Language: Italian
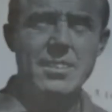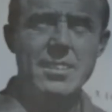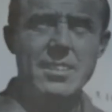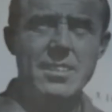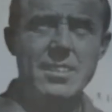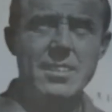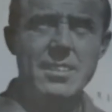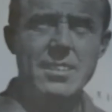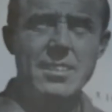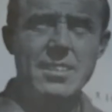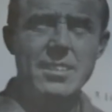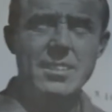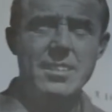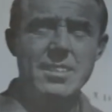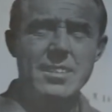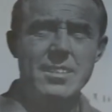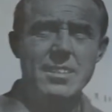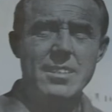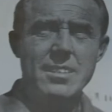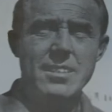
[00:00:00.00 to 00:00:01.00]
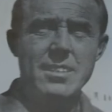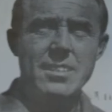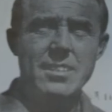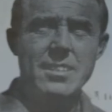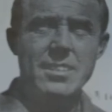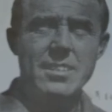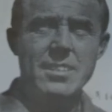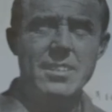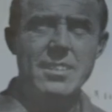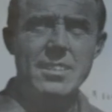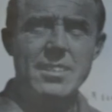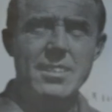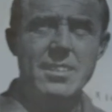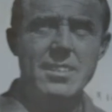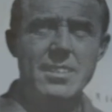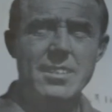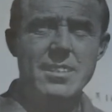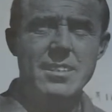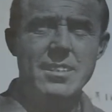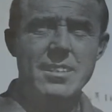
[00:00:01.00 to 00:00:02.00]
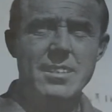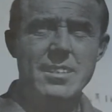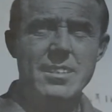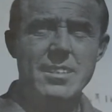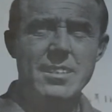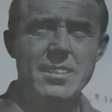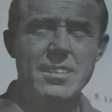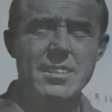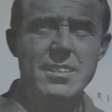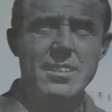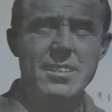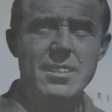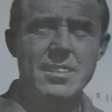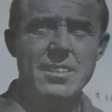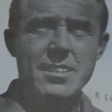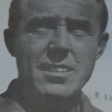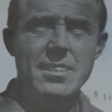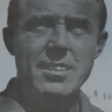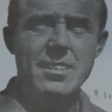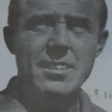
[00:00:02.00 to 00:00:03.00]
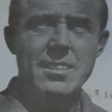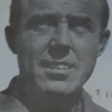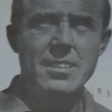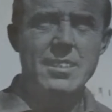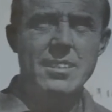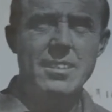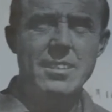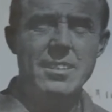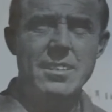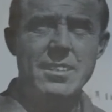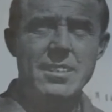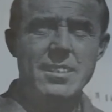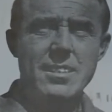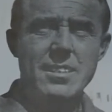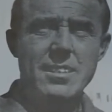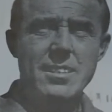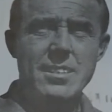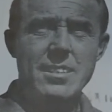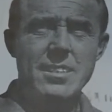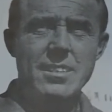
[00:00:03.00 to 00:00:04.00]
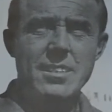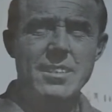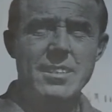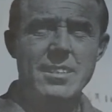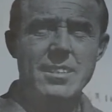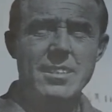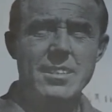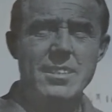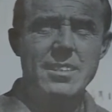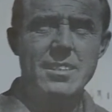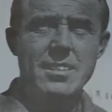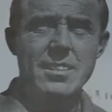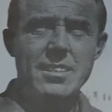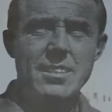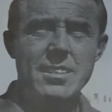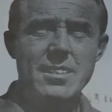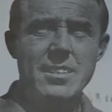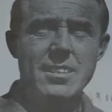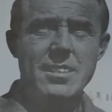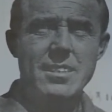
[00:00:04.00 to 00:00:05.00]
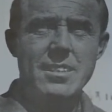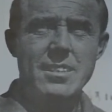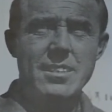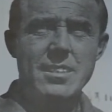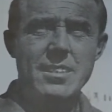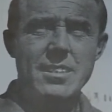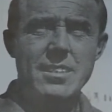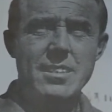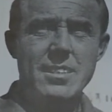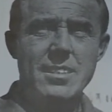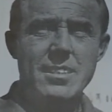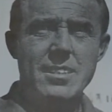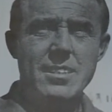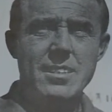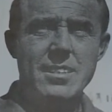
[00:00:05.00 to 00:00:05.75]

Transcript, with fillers: rapporto con eh, Chiappella quanto era saldo per poi poter costruire una Fiorentina sempre migliore?